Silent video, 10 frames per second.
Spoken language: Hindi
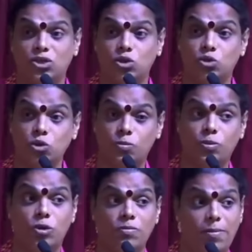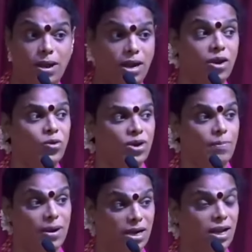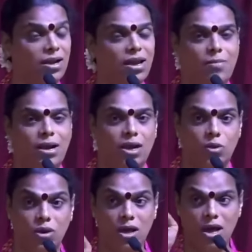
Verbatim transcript: जो सूट बूट में बैठे हो ना बंठन के बैठे हो